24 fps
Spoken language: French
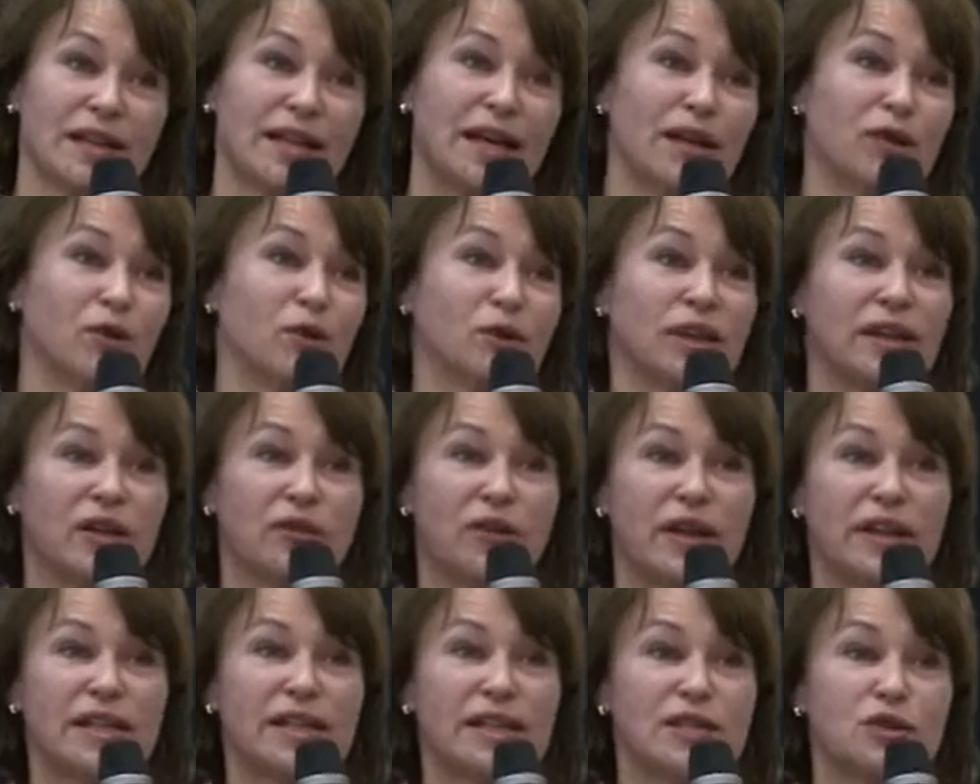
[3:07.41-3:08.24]
Et alors, il y en
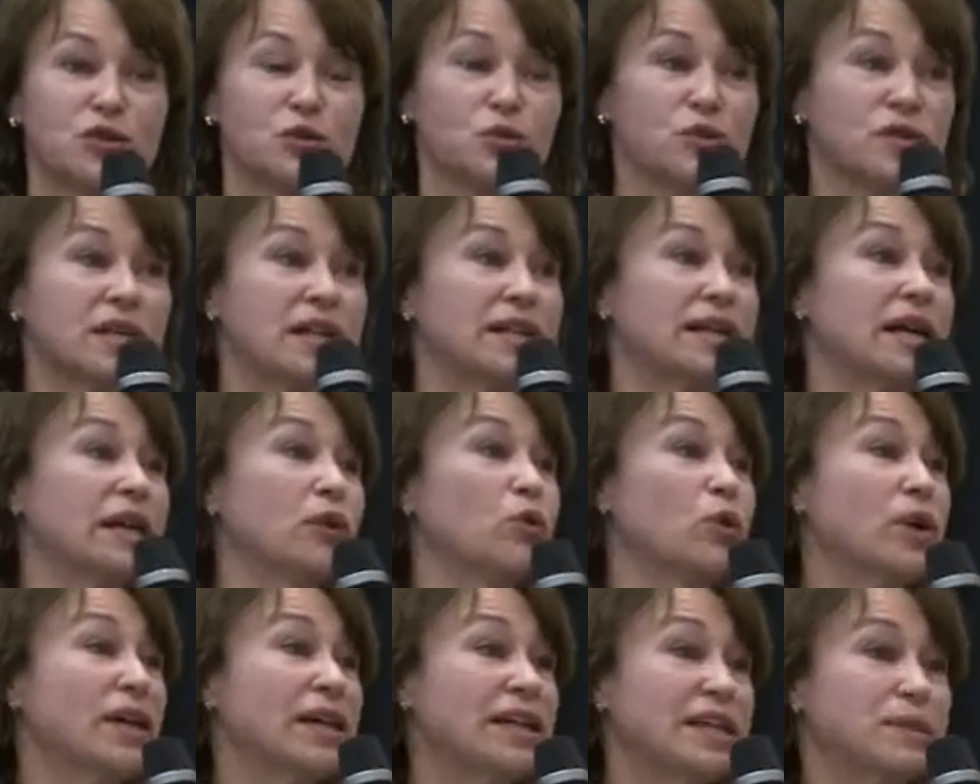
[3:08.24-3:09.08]
a été question, c'est-à-dire
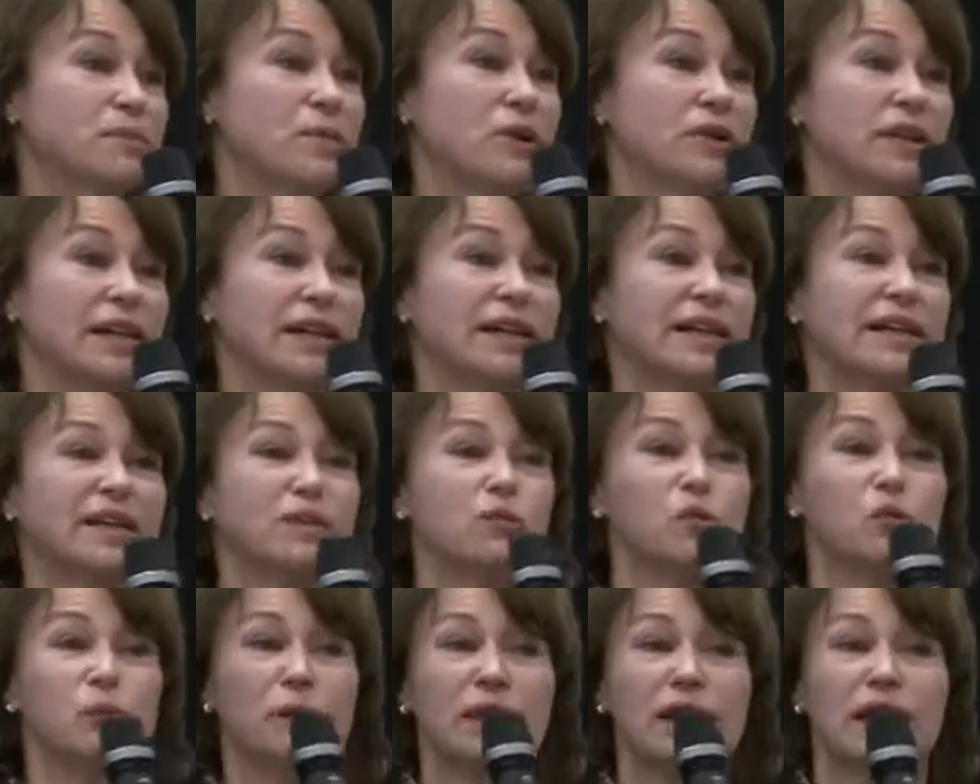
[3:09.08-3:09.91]
le rythme, les
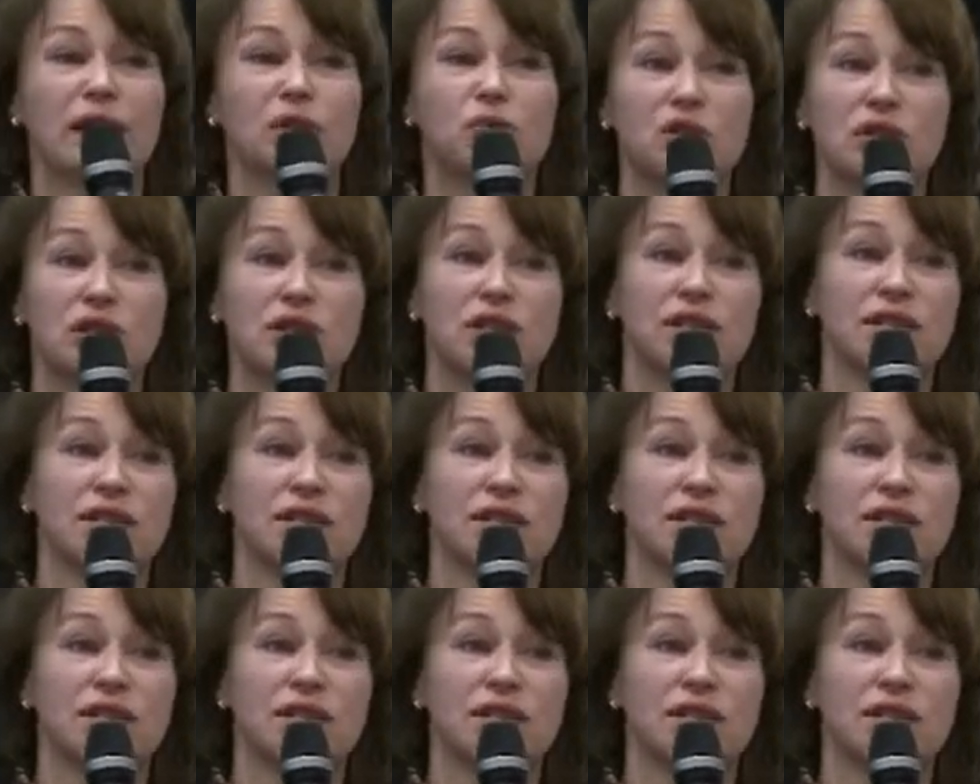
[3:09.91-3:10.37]
rythmes pédagogiques.